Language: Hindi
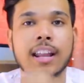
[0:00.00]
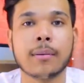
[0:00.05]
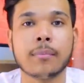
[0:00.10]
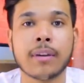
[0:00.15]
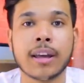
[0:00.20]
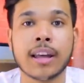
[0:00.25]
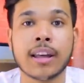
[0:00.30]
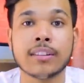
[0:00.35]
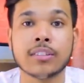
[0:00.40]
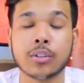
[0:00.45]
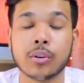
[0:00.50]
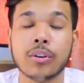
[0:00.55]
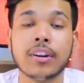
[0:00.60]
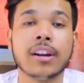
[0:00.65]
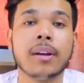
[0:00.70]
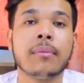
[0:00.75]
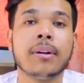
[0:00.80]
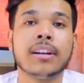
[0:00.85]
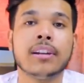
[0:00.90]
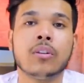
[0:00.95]
मैं जरूर
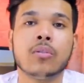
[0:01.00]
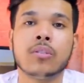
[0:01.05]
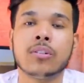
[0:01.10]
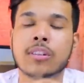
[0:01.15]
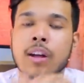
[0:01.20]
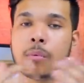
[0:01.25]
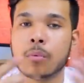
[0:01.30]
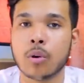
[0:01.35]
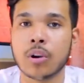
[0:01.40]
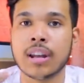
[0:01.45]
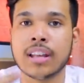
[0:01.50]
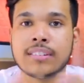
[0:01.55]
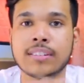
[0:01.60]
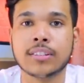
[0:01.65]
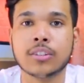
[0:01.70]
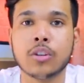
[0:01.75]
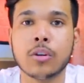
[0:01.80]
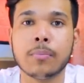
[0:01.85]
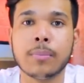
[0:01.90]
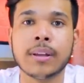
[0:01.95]
रिकमेंड करूँगा तो आप लोग ले
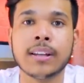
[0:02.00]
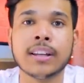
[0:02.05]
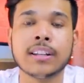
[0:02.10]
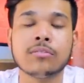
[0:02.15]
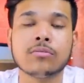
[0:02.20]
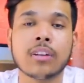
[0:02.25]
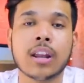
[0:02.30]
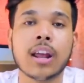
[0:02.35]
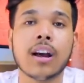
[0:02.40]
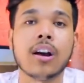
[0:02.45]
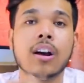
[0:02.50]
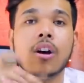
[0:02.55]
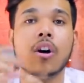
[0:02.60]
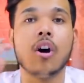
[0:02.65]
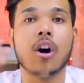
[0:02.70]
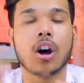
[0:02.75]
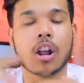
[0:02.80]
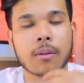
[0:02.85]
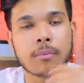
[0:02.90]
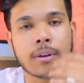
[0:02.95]
सकते हो बिगनर्स वाला
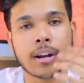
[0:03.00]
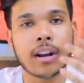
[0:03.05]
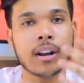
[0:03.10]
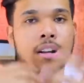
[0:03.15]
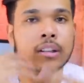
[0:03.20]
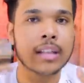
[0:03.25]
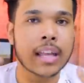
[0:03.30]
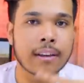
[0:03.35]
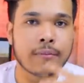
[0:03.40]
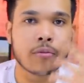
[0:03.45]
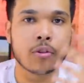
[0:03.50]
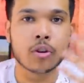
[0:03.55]
और अपना लाइक